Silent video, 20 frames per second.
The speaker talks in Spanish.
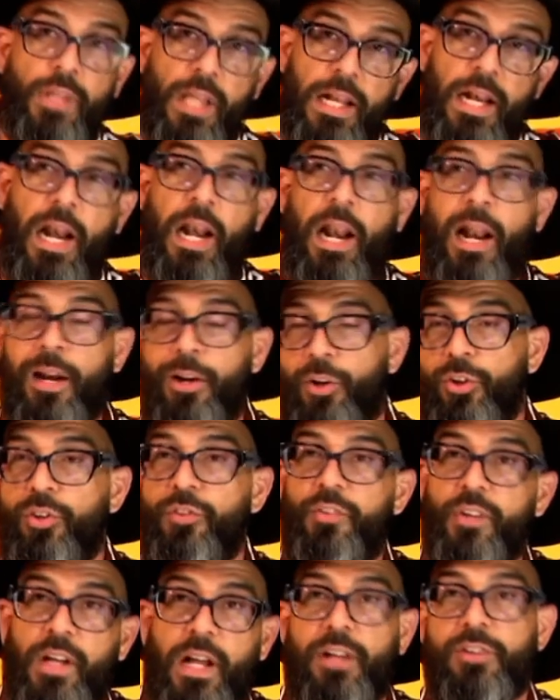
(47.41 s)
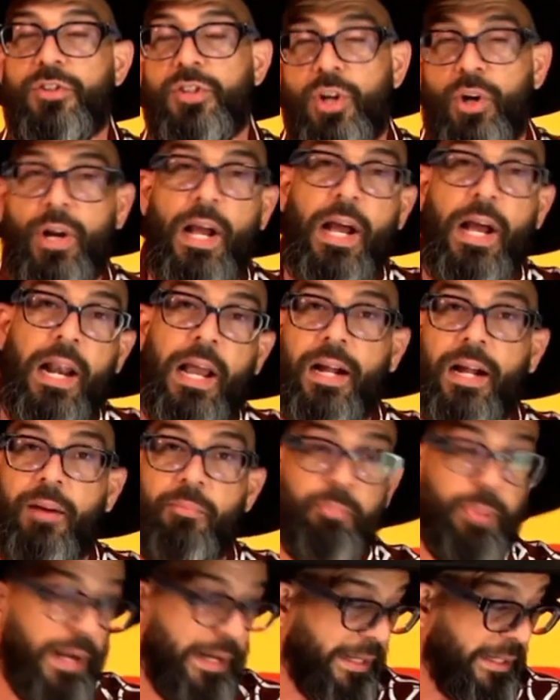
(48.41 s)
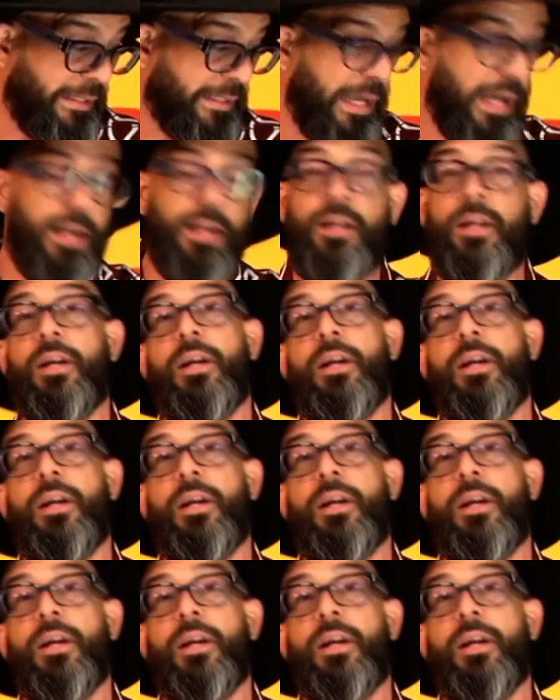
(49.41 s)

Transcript: Dele a las notificaciones, a las campanitas.